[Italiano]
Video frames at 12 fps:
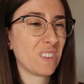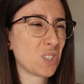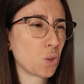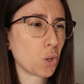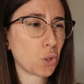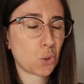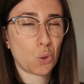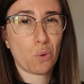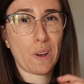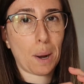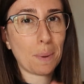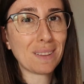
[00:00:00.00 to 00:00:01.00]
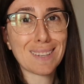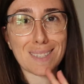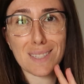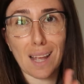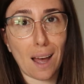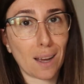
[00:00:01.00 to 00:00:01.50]
Visto che sono veramente
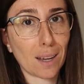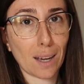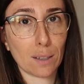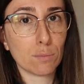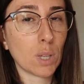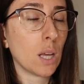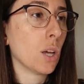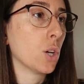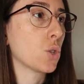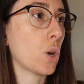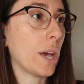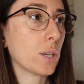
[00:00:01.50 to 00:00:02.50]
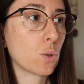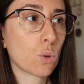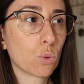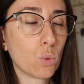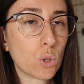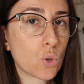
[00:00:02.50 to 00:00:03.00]
stanca, cioè
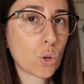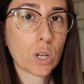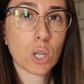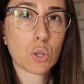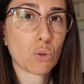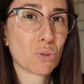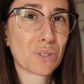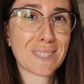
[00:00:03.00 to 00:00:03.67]
sono due giorni che sono